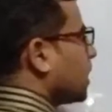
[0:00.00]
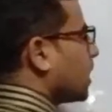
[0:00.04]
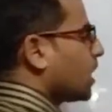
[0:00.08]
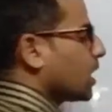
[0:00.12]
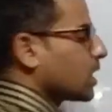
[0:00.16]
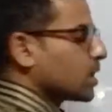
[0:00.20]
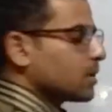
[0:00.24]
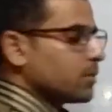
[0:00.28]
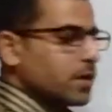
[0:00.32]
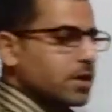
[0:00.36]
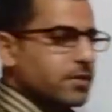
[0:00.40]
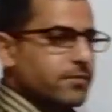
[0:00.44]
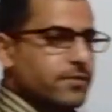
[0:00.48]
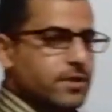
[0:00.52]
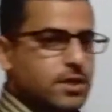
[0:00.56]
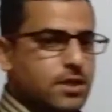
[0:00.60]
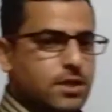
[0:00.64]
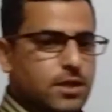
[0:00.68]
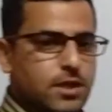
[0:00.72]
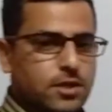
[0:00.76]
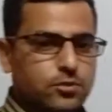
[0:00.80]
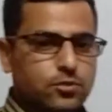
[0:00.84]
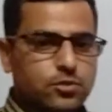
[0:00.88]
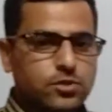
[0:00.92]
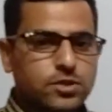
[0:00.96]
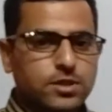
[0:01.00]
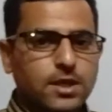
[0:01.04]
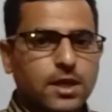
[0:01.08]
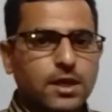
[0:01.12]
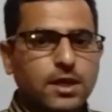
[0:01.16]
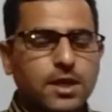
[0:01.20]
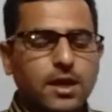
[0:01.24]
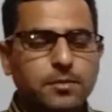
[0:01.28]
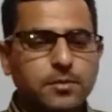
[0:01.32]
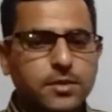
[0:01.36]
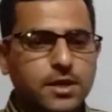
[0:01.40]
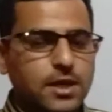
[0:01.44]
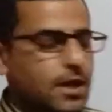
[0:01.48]
आगमन विधि का दूसरा
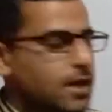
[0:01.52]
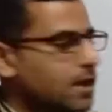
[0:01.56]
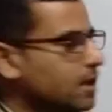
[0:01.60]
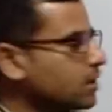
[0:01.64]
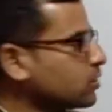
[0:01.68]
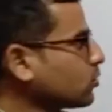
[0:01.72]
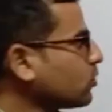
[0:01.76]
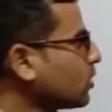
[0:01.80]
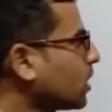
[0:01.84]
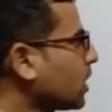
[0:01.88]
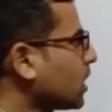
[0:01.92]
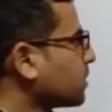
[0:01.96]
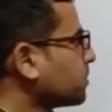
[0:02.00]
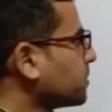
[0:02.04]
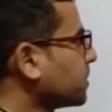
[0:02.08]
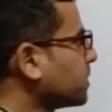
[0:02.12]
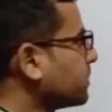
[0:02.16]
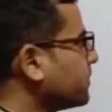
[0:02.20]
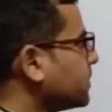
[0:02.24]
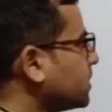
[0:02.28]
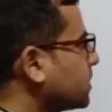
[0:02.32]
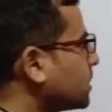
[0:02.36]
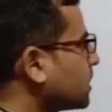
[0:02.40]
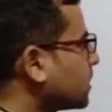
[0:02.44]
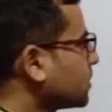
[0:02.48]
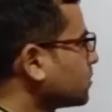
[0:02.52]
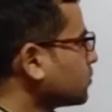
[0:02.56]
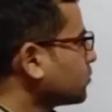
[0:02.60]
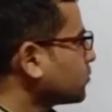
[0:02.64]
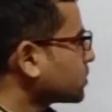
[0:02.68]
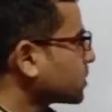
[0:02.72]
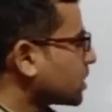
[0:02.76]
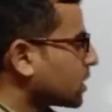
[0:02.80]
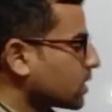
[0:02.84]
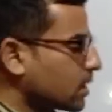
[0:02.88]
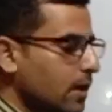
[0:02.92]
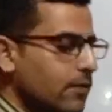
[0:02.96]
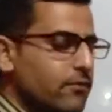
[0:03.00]
नाम क्या है तो आगमन विधि का
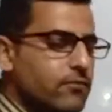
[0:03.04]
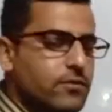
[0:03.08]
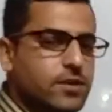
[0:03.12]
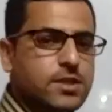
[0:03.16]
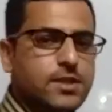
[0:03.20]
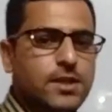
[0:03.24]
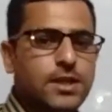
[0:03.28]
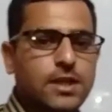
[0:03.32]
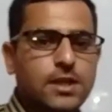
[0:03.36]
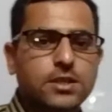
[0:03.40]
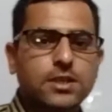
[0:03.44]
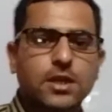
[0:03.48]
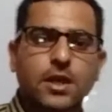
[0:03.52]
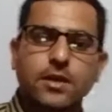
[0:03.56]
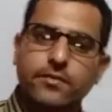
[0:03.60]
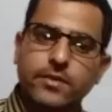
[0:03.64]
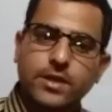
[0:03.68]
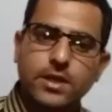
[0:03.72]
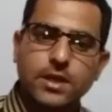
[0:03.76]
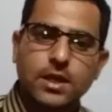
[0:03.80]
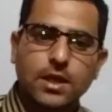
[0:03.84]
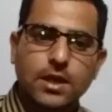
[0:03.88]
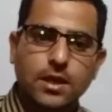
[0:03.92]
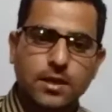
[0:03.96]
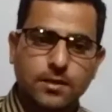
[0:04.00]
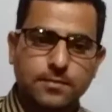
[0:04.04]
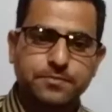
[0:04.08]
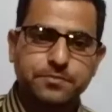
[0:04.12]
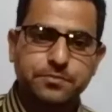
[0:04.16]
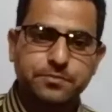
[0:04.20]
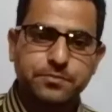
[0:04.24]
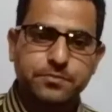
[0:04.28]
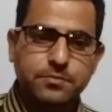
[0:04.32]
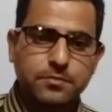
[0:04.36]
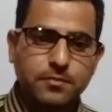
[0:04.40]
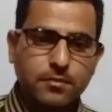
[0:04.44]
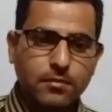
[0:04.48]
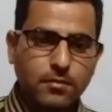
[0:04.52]
दूसरा नाम विश्लेषण विधि है
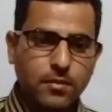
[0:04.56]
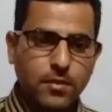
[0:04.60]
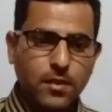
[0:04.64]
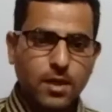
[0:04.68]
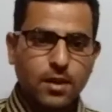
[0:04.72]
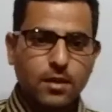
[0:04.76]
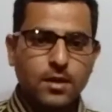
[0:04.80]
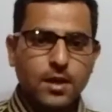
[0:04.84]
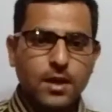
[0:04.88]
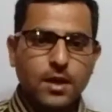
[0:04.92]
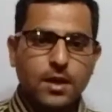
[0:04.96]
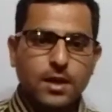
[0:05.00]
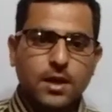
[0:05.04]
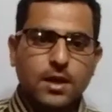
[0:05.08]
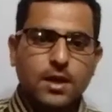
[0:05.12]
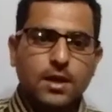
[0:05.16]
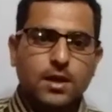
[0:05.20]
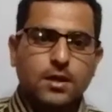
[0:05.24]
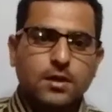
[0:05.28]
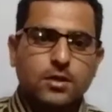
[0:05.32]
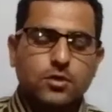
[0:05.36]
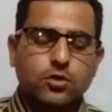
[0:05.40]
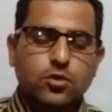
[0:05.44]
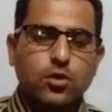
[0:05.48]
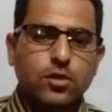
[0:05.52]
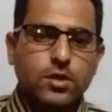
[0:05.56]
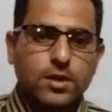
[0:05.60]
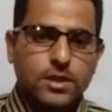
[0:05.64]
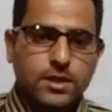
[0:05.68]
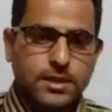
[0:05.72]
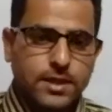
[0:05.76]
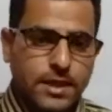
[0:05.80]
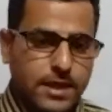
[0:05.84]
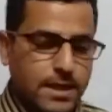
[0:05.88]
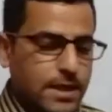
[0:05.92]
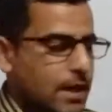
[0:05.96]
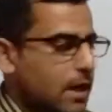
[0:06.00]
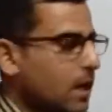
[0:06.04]
तो
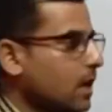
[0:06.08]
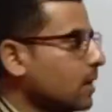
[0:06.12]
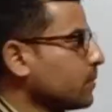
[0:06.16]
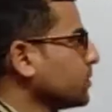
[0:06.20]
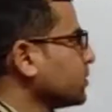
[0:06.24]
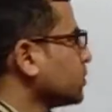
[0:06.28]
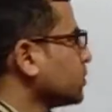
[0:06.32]
देखिए हम